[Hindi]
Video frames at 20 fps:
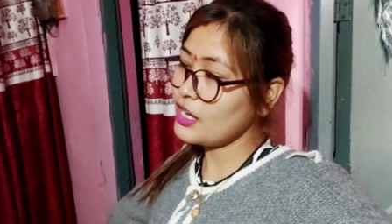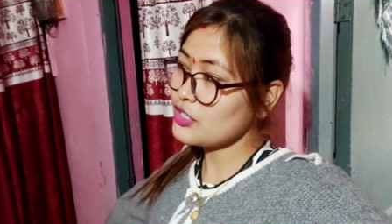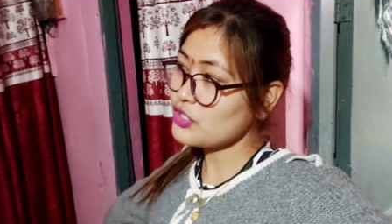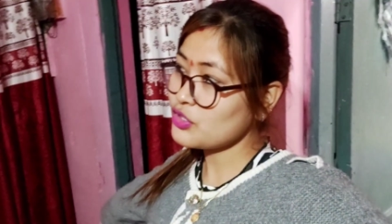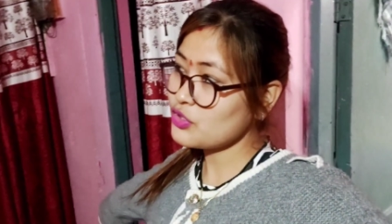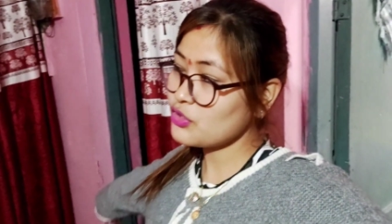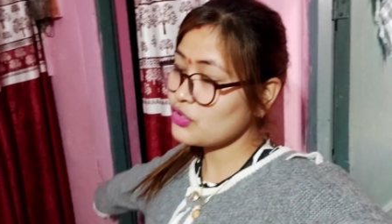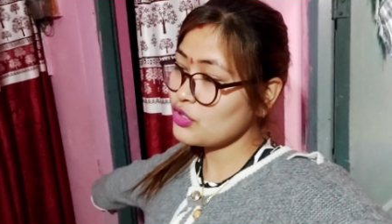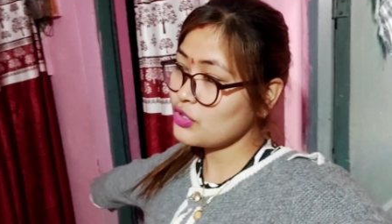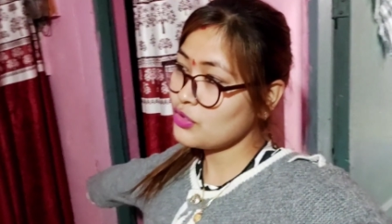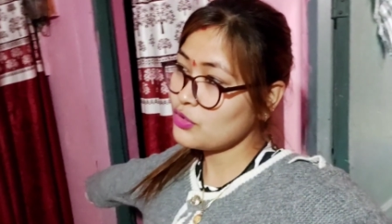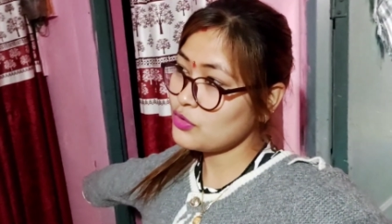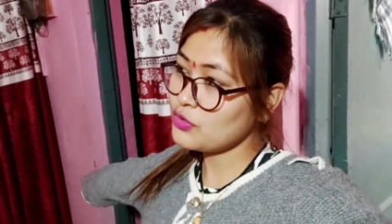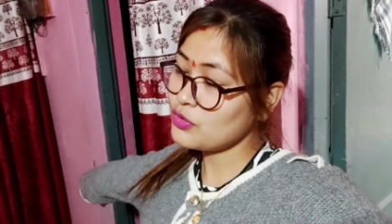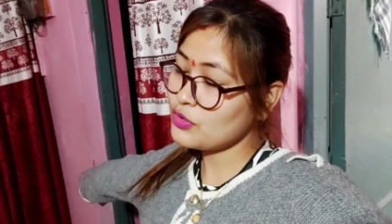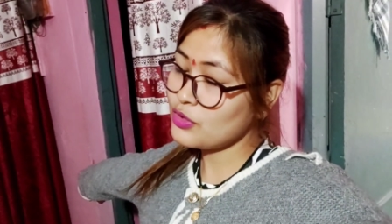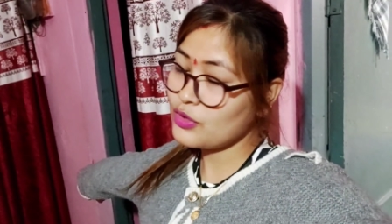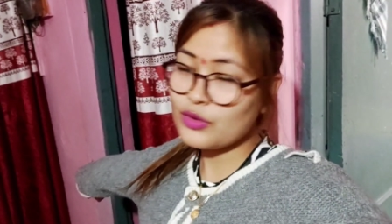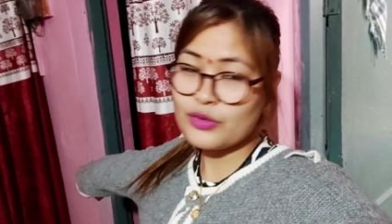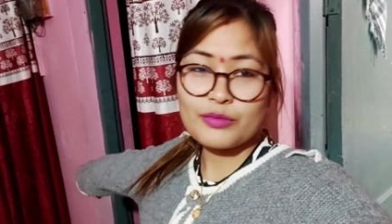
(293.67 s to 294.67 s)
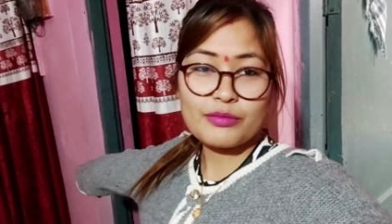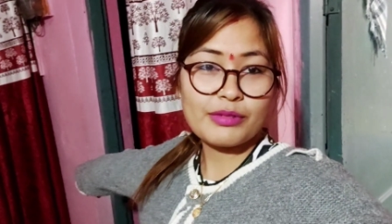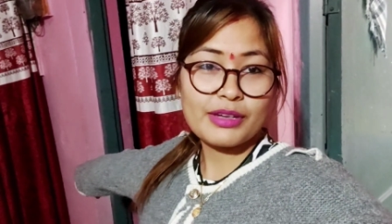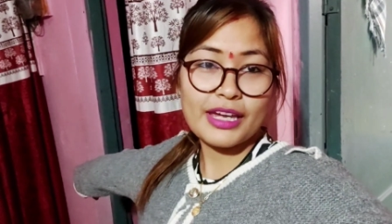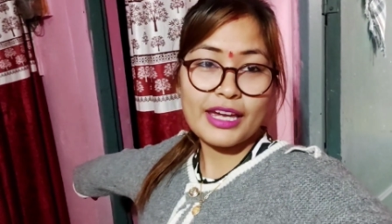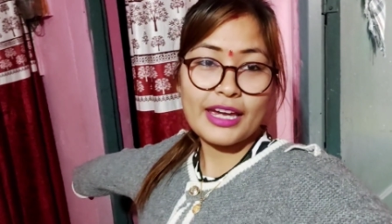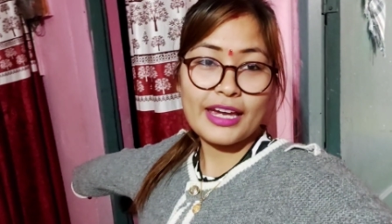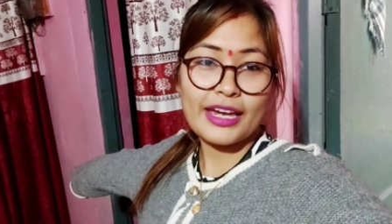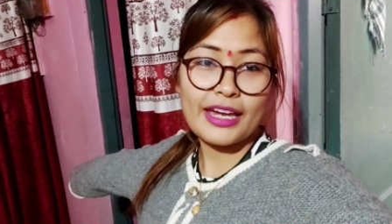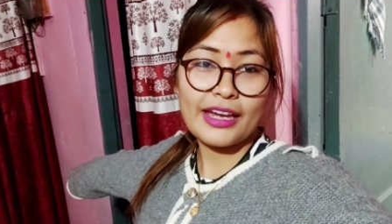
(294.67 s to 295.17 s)
आ चुकी हूँ घूम
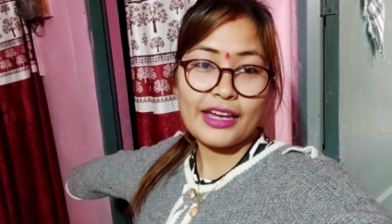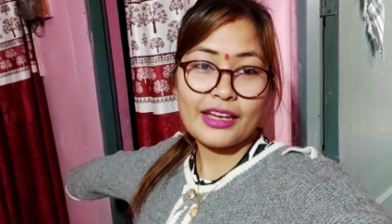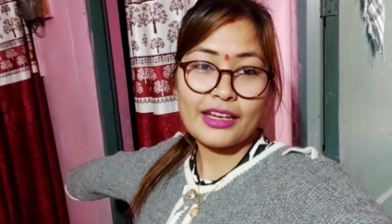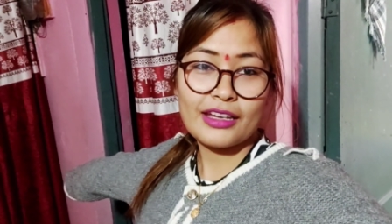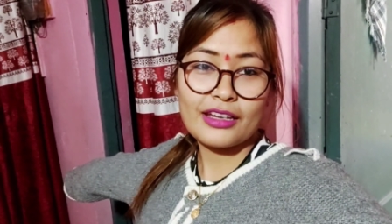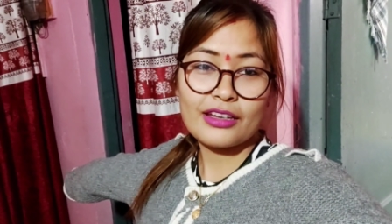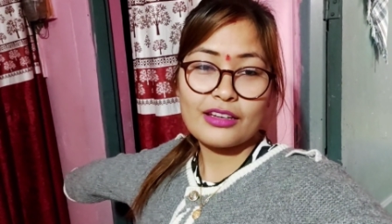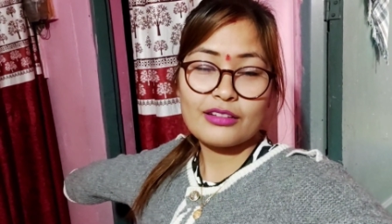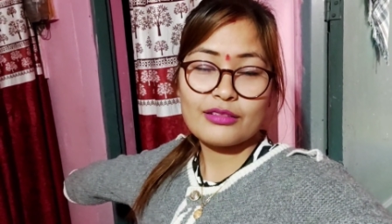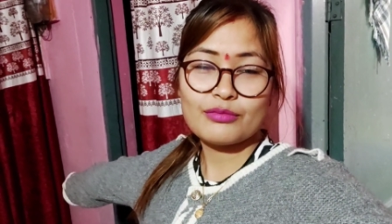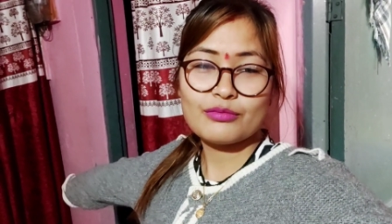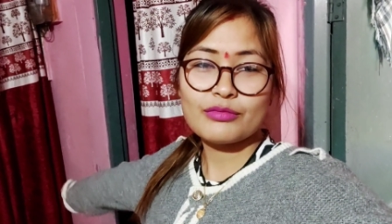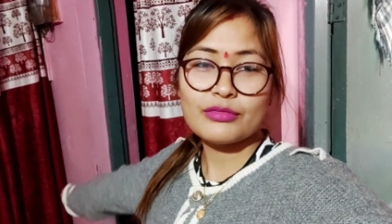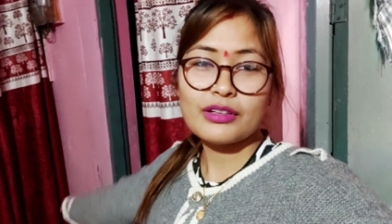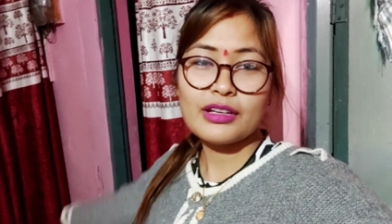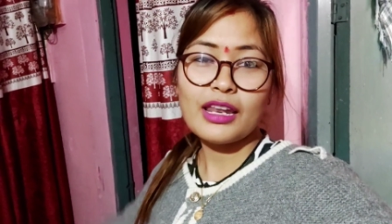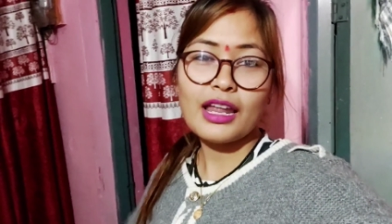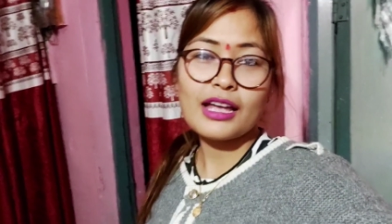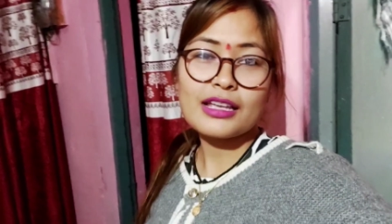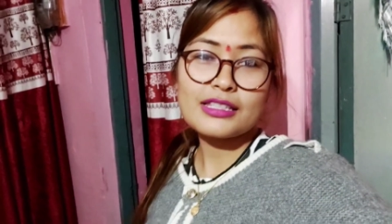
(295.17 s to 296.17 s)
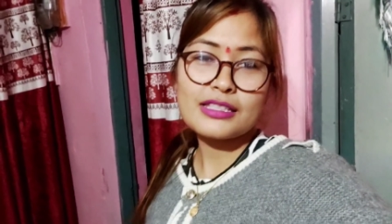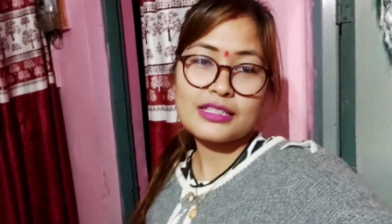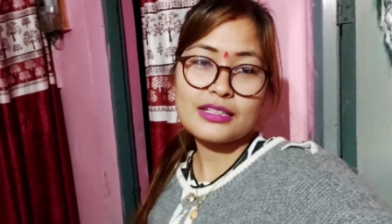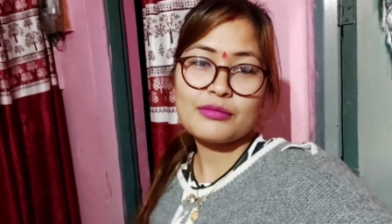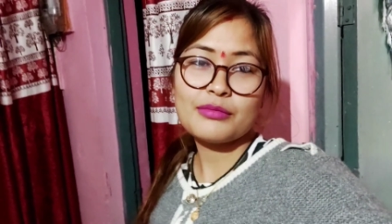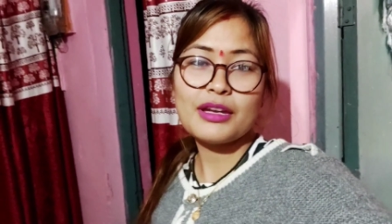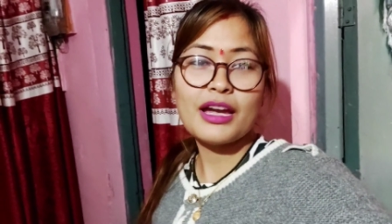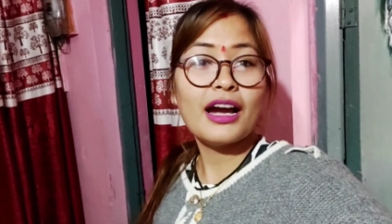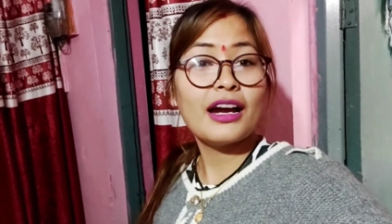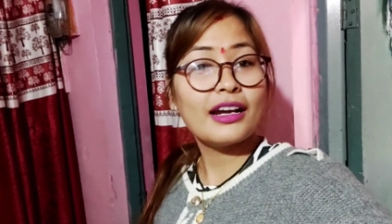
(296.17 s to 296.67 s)
के क्लास
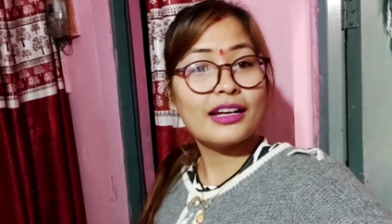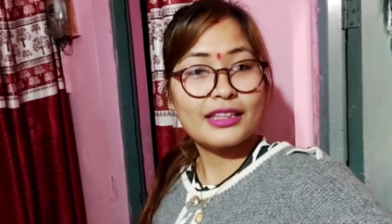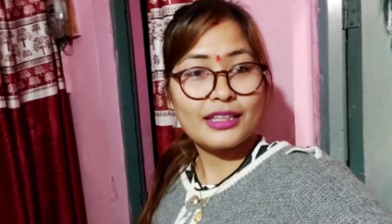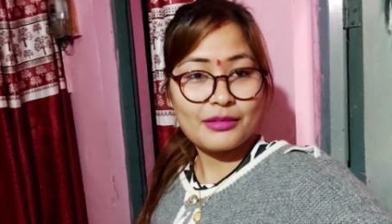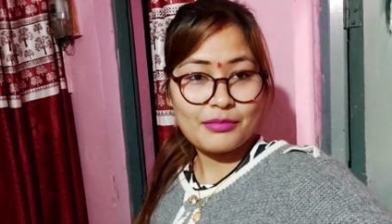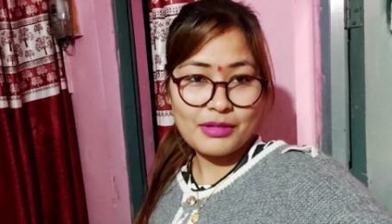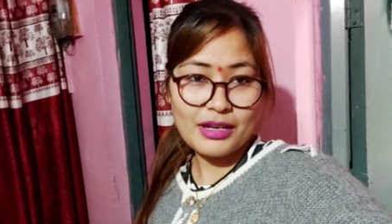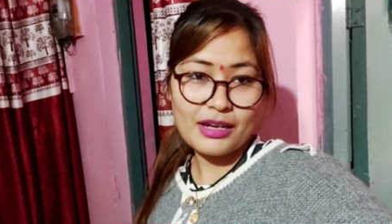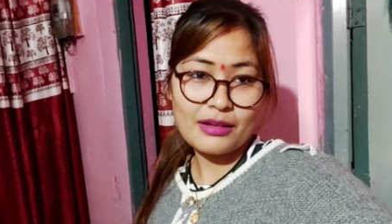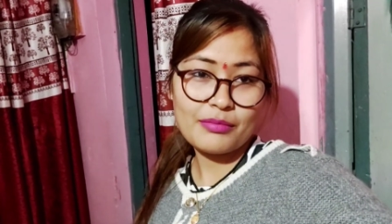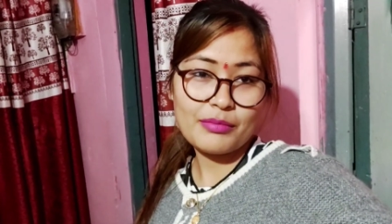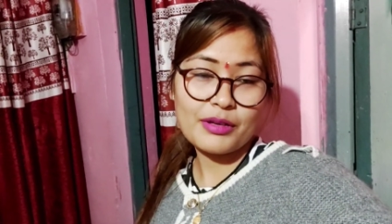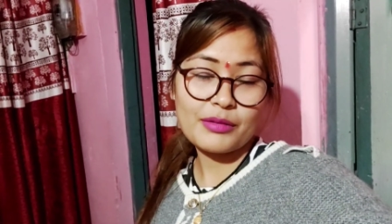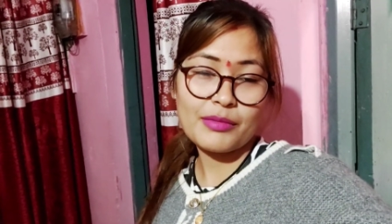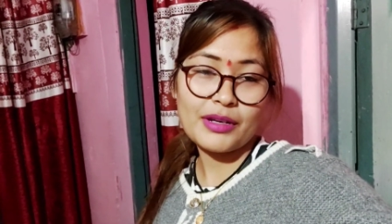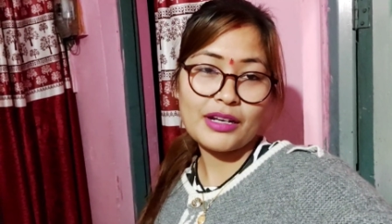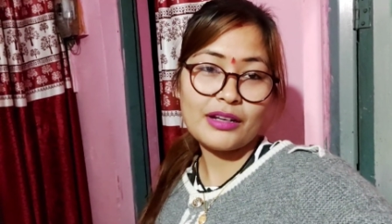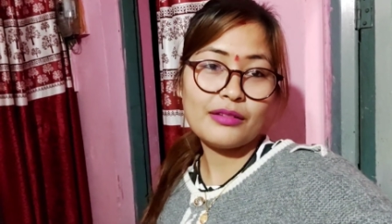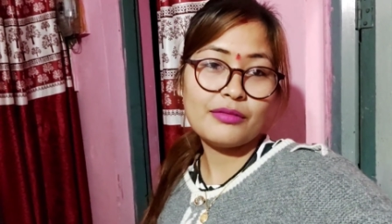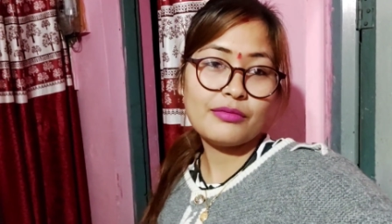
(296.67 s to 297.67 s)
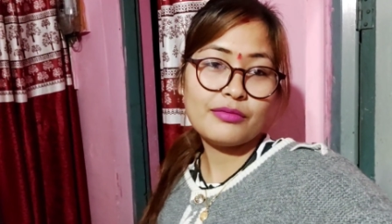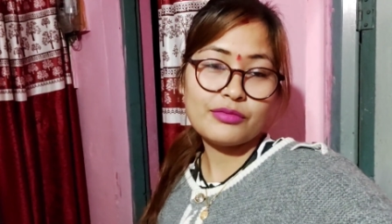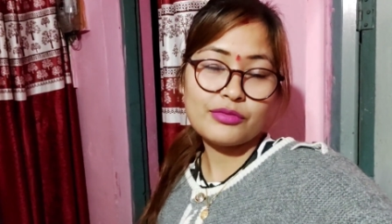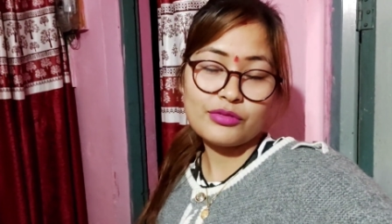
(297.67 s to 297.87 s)
से भी आ गई थी मैं पर मैंने